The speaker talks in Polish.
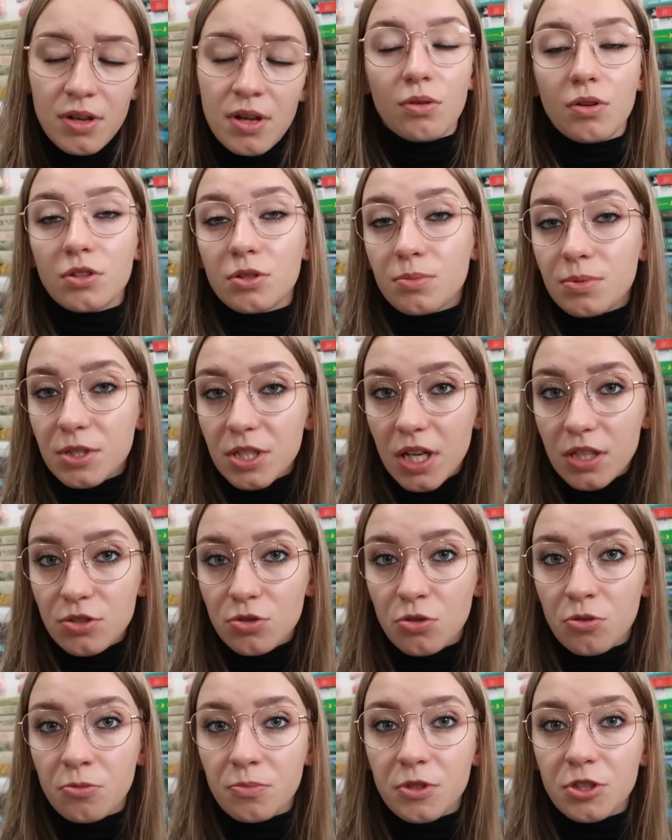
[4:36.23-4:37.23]
Są oni
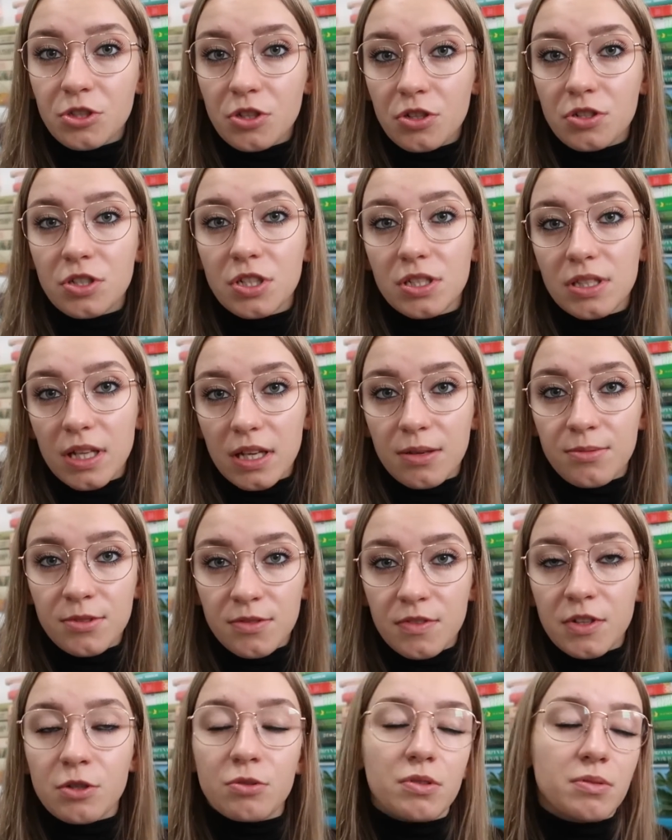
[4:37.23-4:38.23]
przyjaciółmi. George jest takim
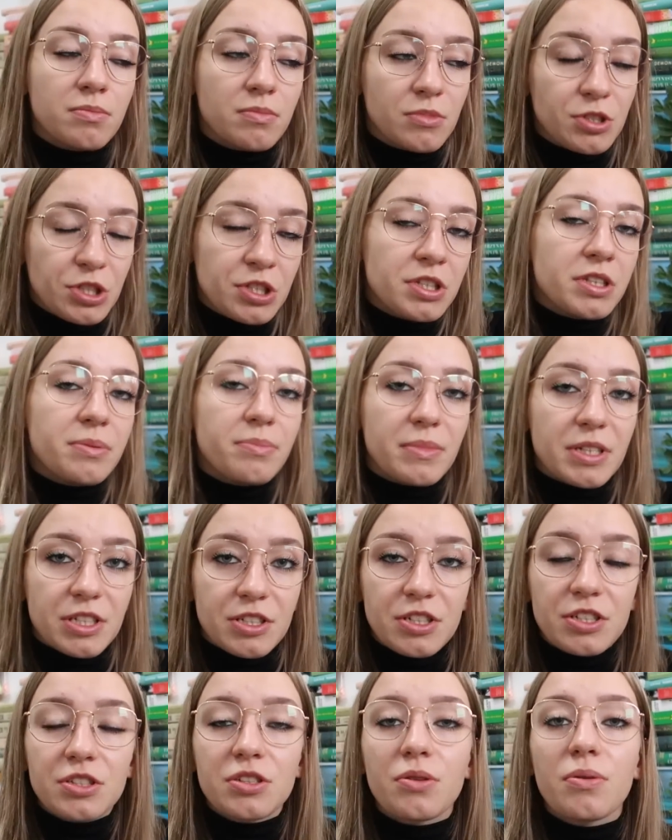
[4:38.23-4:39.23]
zwykłym, silnym
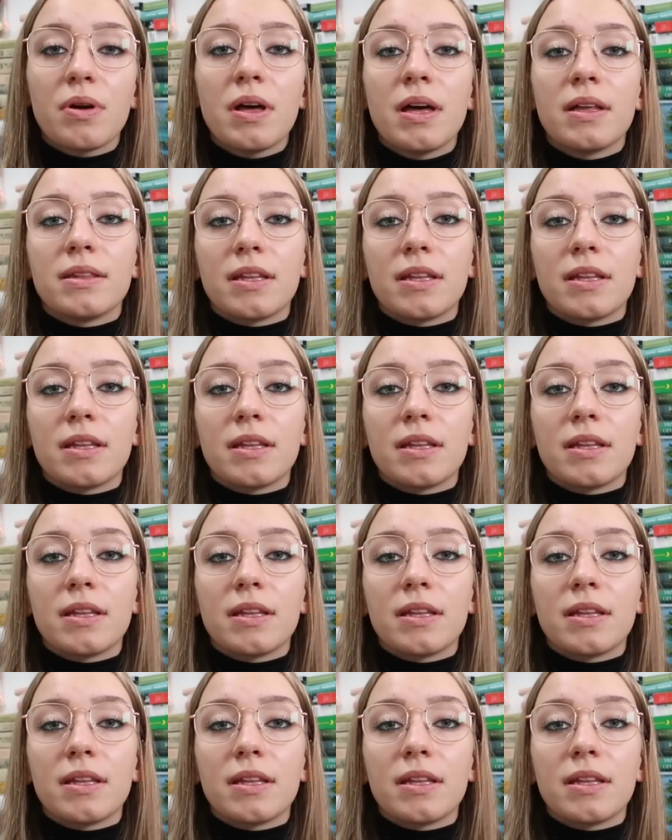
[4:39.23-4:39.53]
mężczyzną,